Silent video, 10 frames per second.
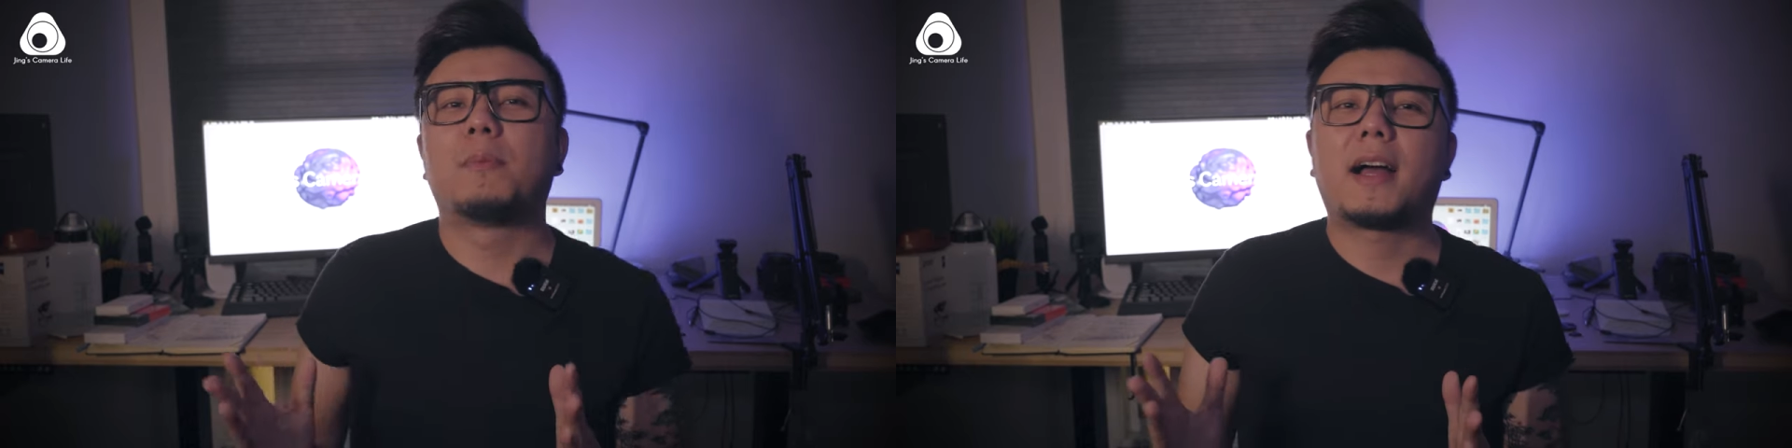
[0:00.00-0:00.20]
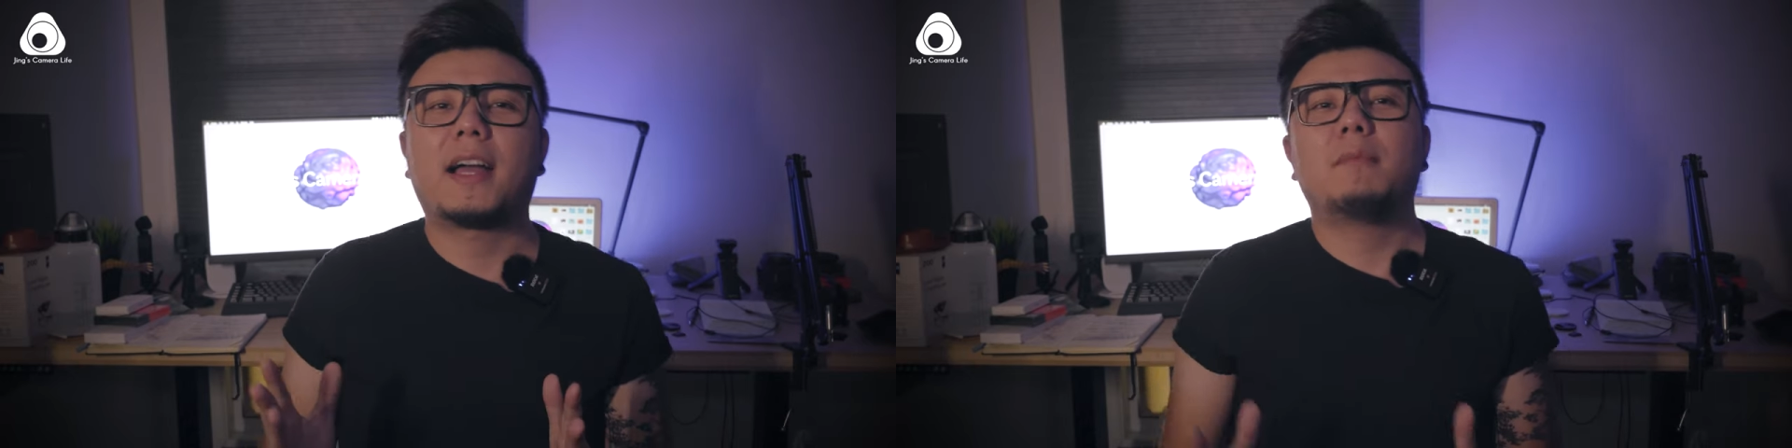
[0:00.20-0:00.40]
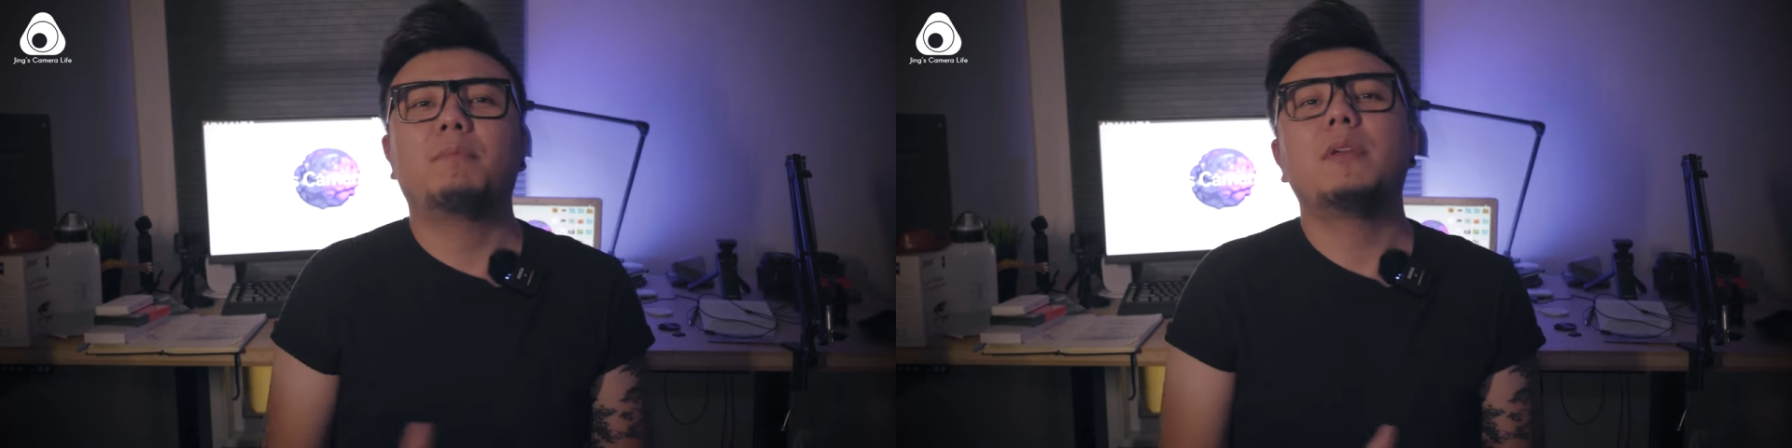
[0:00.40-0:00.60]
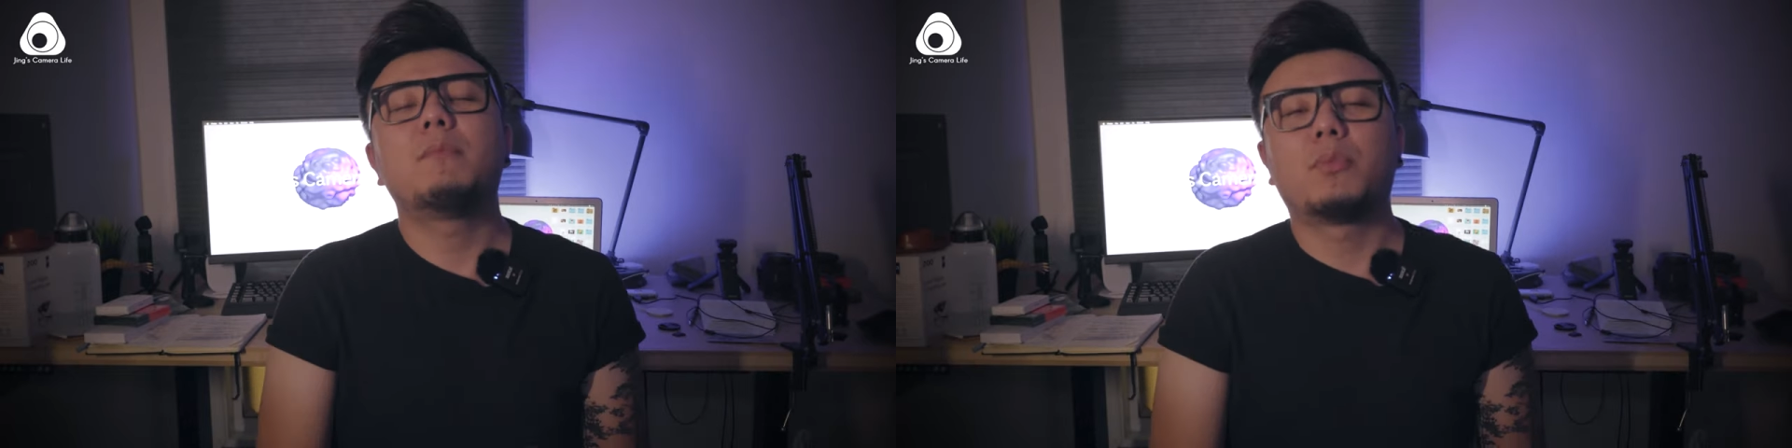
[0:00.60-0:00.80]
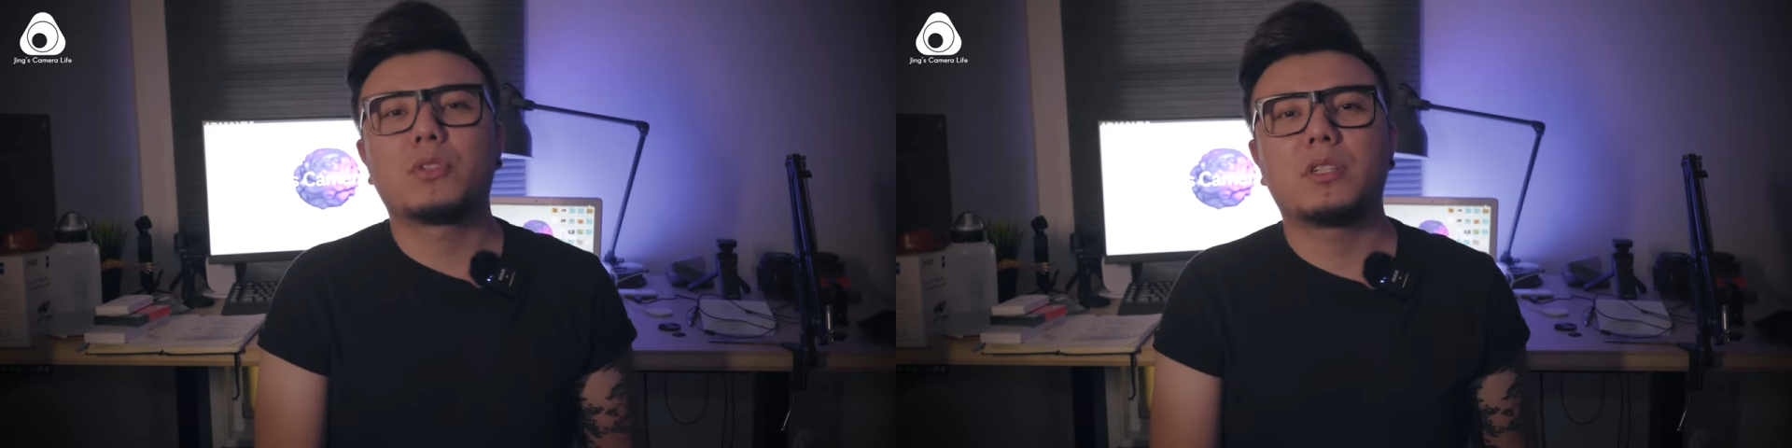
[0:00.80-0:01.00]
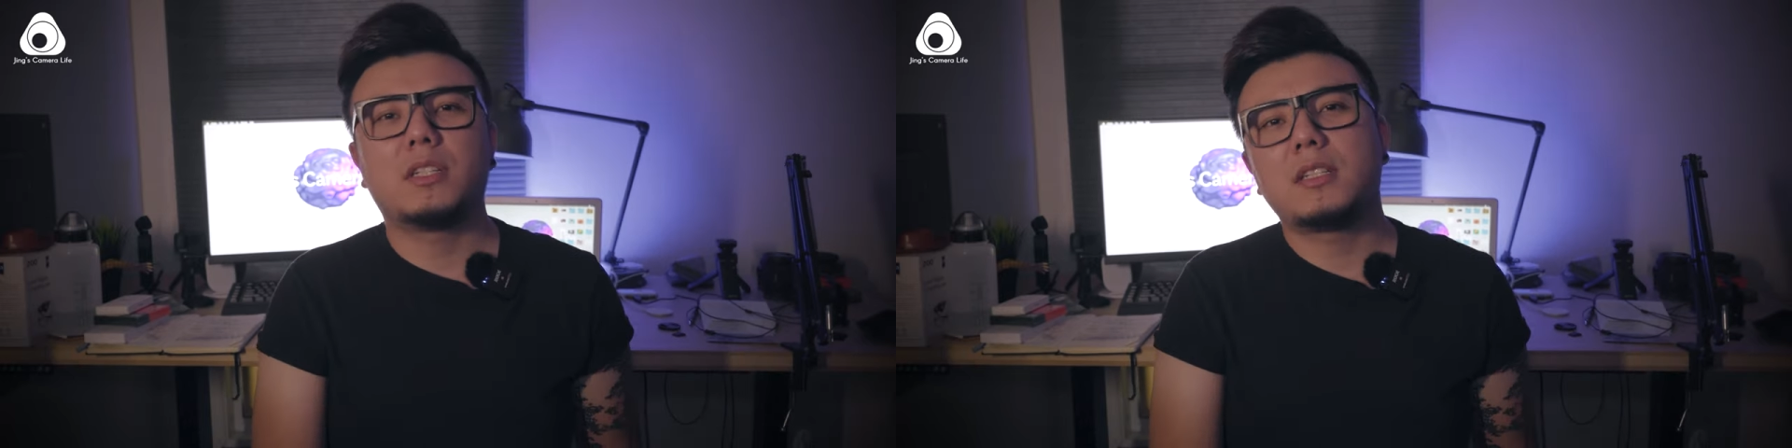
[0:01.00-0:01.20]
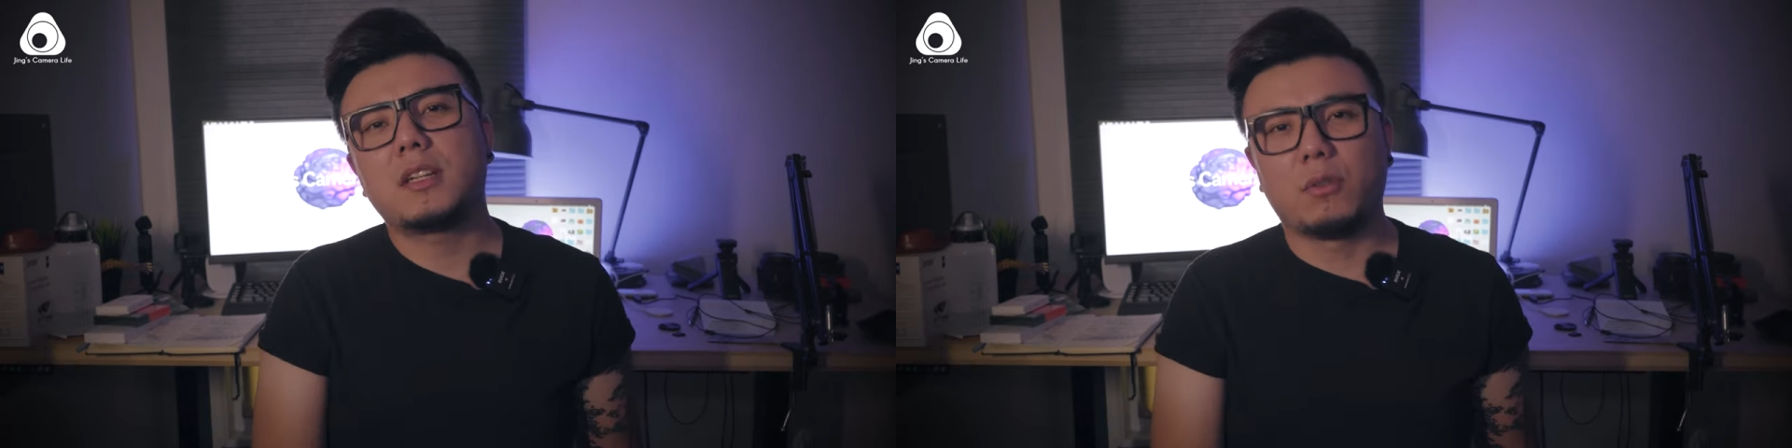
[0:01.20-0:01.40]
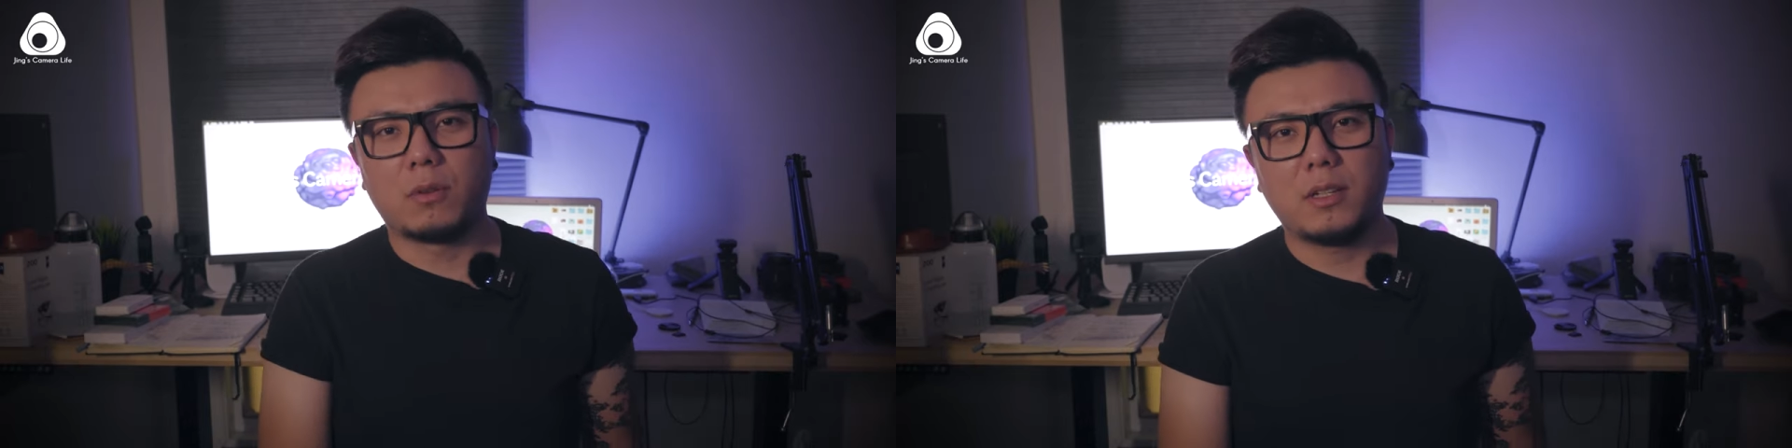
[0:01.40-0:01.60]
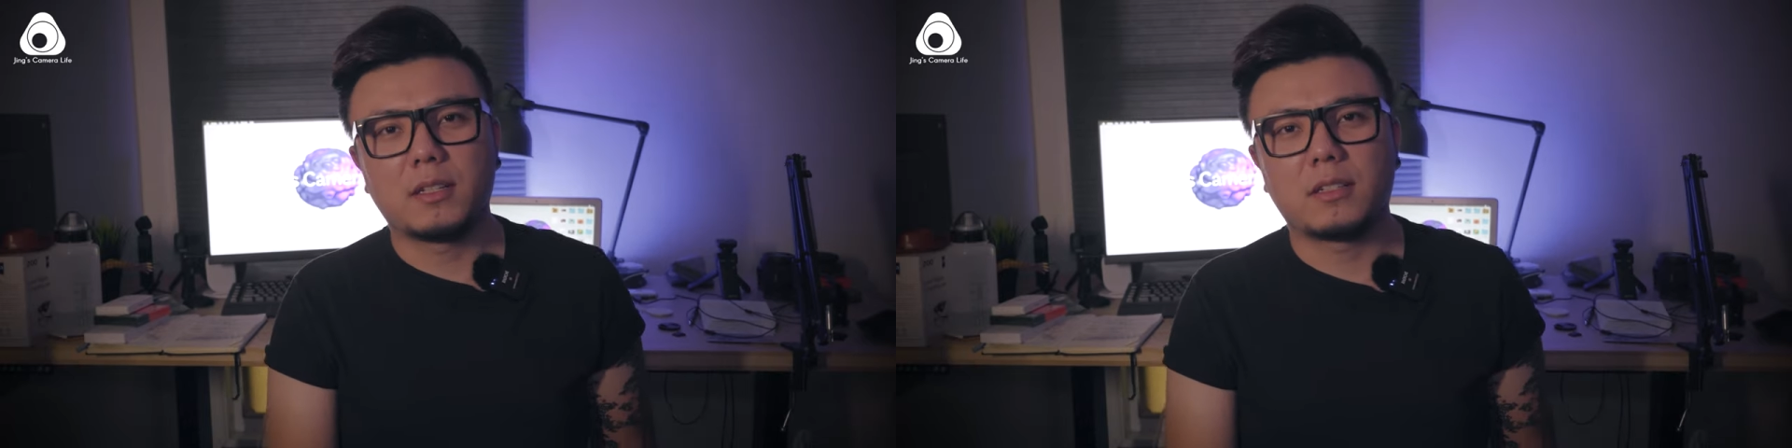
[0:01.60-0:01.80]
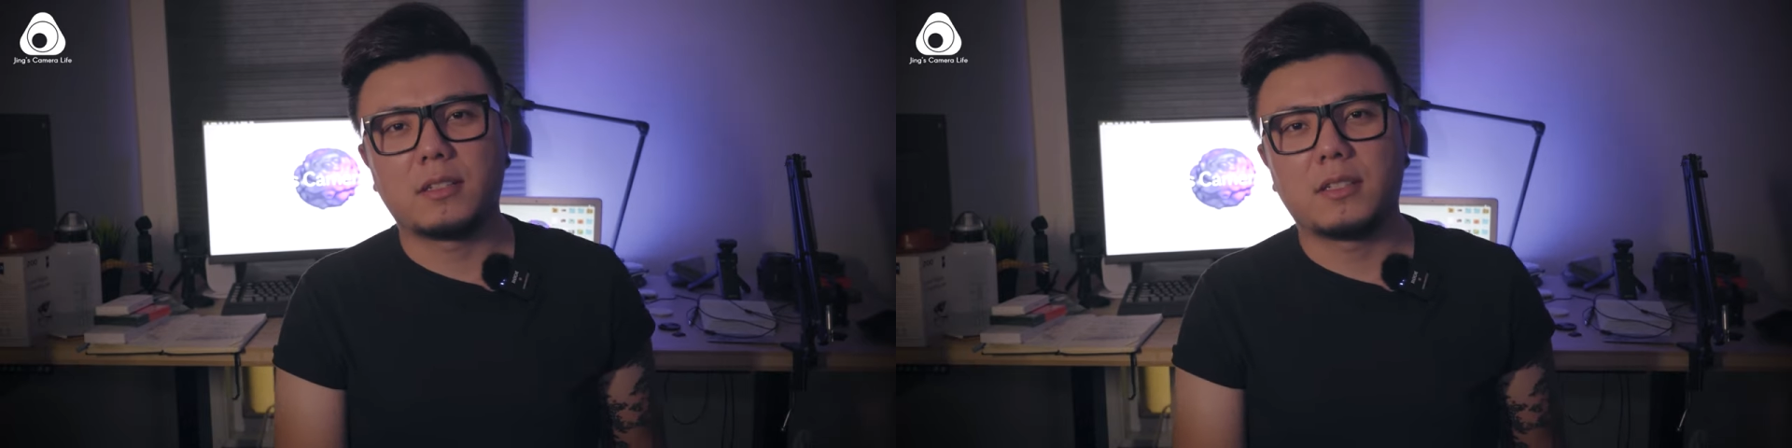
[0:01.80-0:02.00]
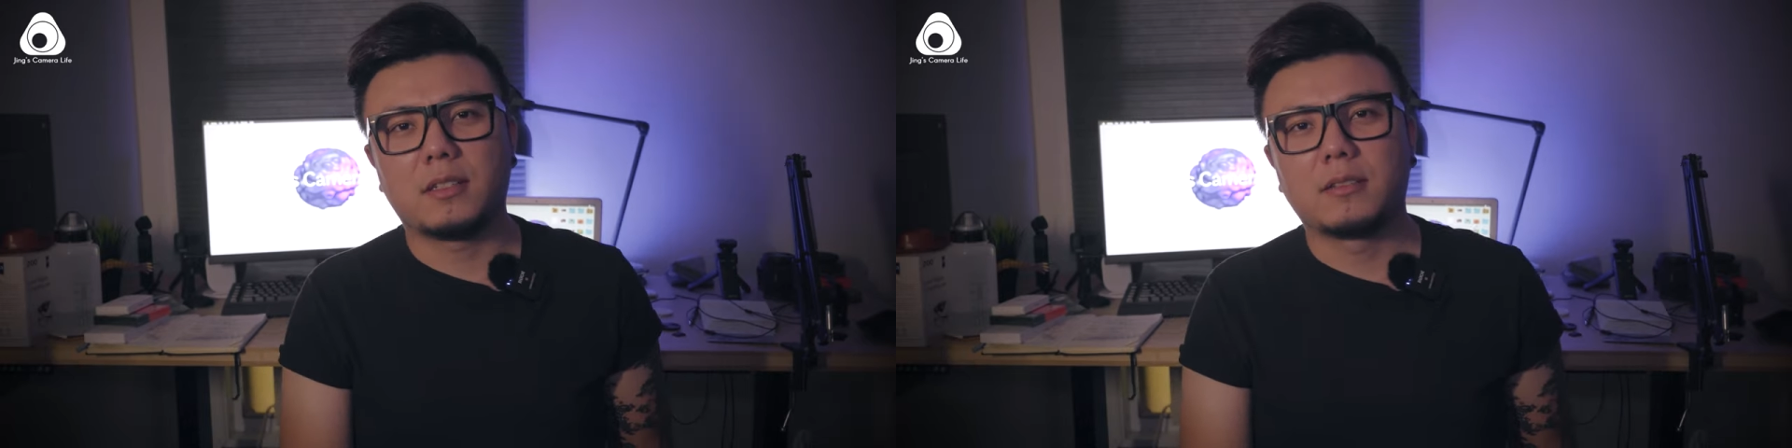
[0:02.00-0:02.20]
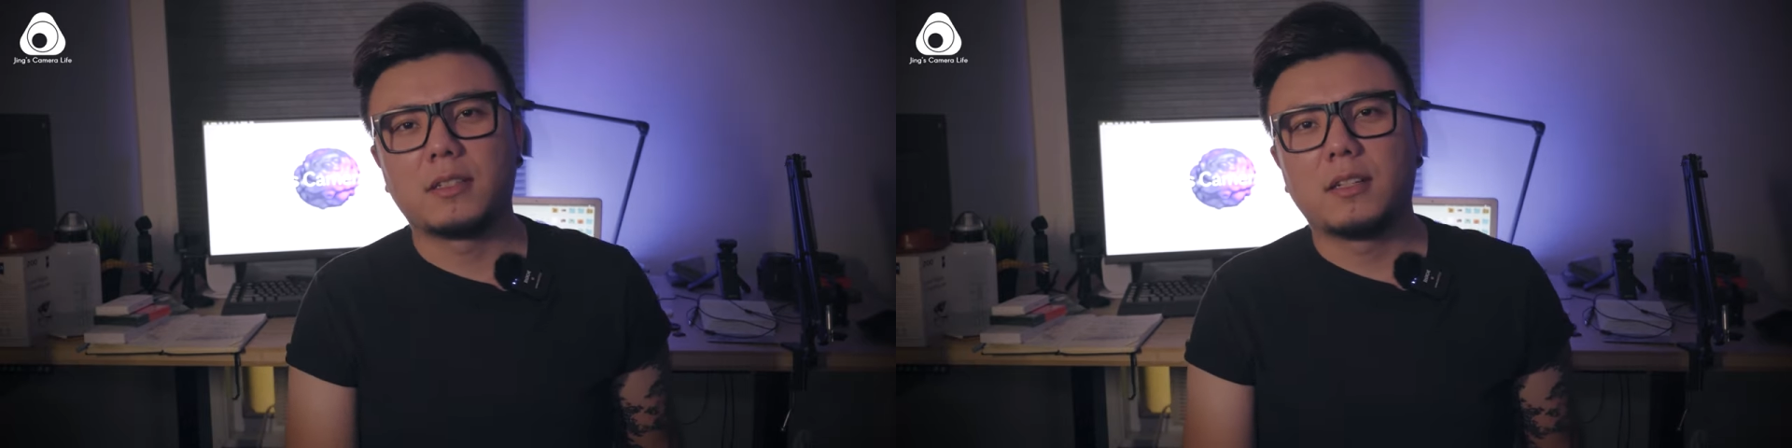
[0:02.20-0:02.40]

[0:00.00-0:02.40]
拍并不是一件容易的事情。